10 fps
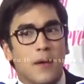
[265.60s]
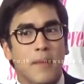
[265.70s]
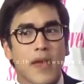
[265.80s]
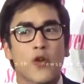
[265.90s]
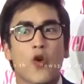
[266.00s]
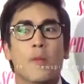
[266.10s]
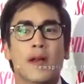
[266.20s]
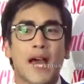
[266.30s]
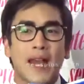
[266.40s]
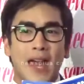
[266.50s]
ไม่รู้เห
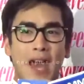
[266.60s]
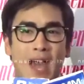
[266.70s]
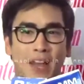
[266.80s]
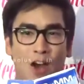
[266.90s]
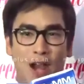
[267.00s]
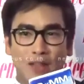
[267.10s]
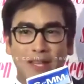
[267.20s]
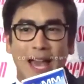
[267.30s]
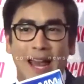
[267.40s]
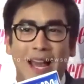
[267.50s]
มือนกันฮะก็แล้ว
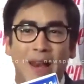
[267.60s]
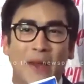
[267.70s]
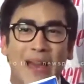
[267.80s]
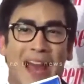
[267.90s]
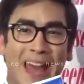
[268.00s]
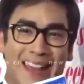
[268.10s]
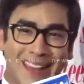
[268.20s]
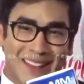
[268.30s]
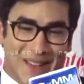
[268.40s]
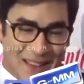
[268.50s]
แต่ละกันว่ายังไง
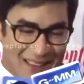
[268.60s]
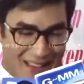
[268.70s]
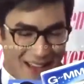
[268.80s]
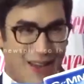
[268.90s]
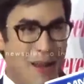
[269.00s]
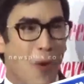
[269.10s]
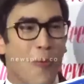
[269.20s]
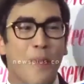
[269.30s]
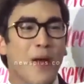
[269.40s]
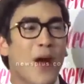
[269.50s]
เออนี่ผม
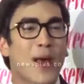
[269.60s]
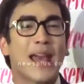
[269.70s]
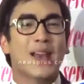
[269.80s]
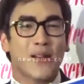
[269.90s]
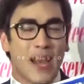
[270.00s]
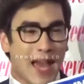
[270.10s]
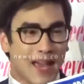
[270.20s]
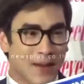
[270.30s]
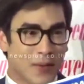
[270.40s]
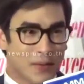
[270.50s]
ก็ไม่ค่อยเล่นหรอกไล
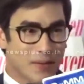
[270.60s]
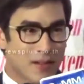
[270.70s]
น์ครับผม